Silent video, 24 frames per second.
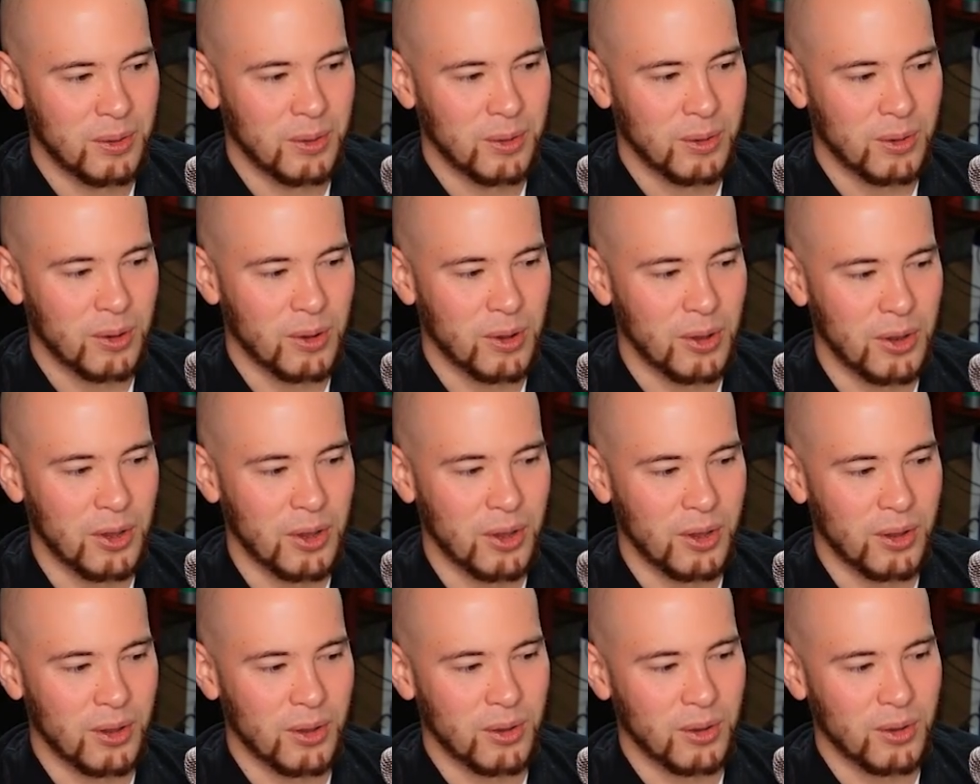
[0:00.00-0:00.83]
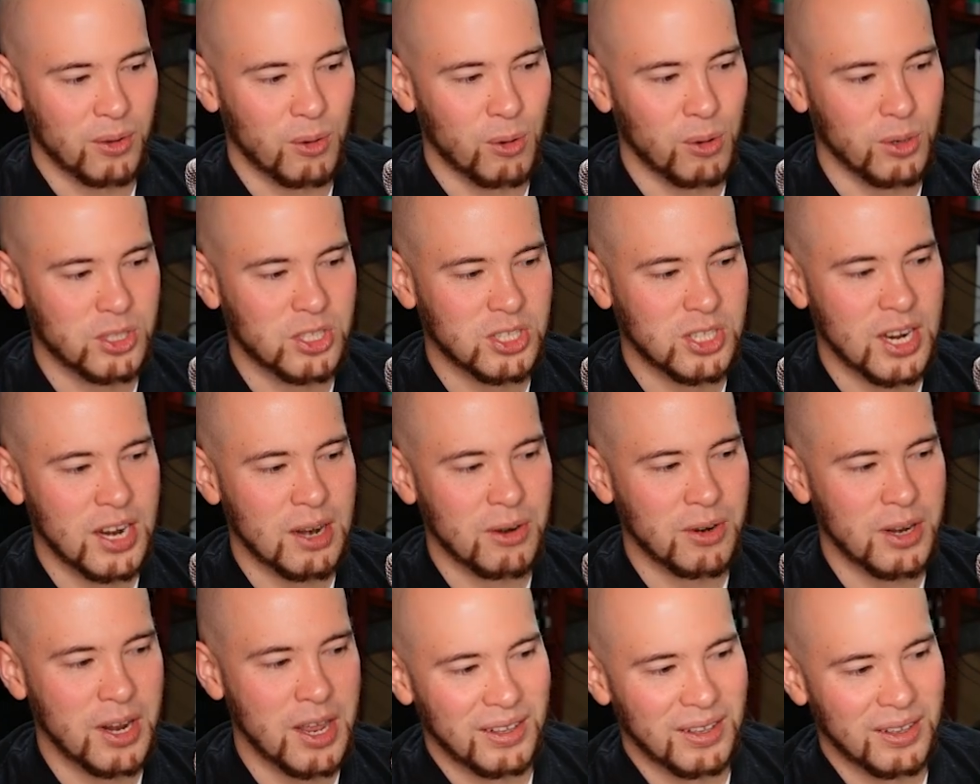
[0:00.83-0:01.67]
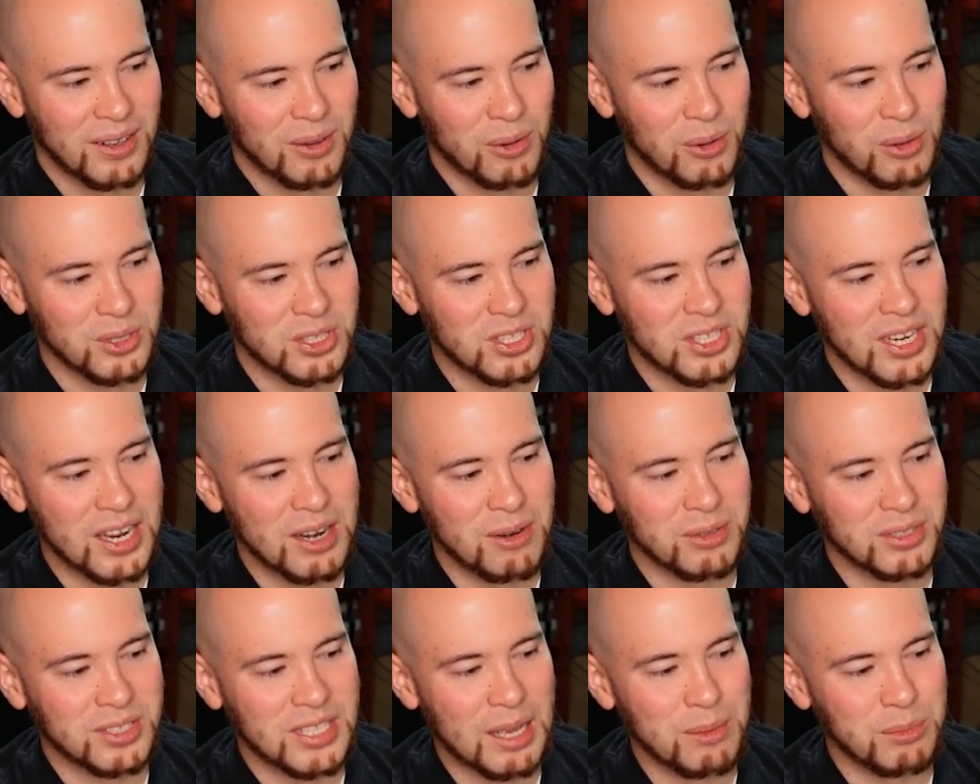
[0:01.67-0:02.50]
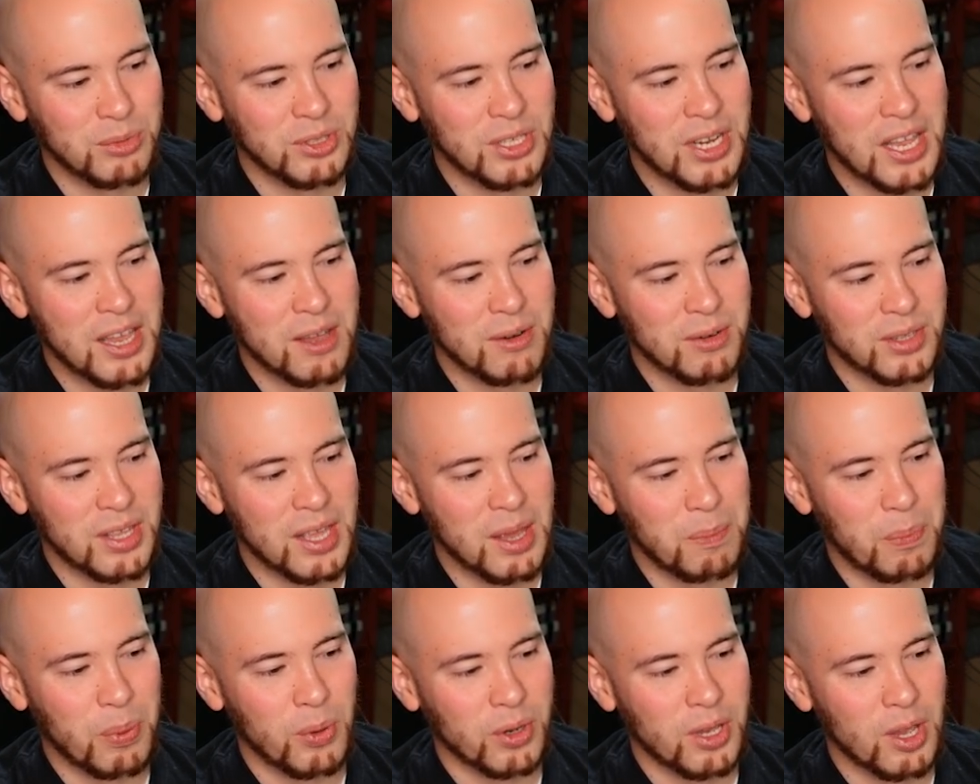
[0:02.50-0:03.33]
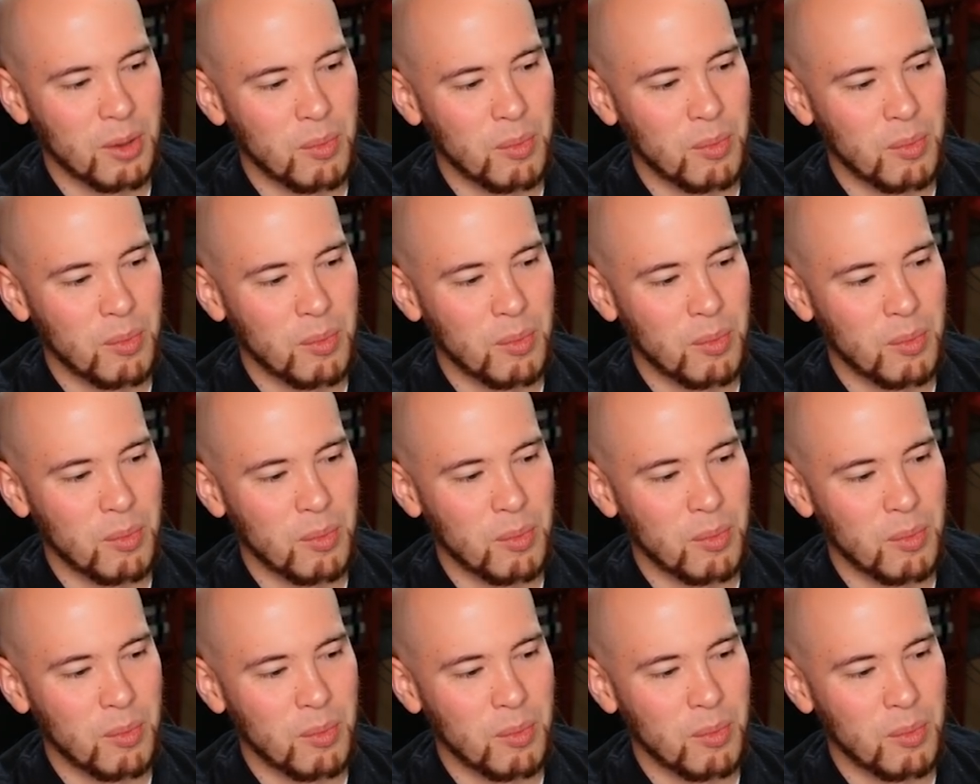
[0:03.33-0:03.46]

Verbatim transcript: このこちらのねこちらのサムネイルでポケモ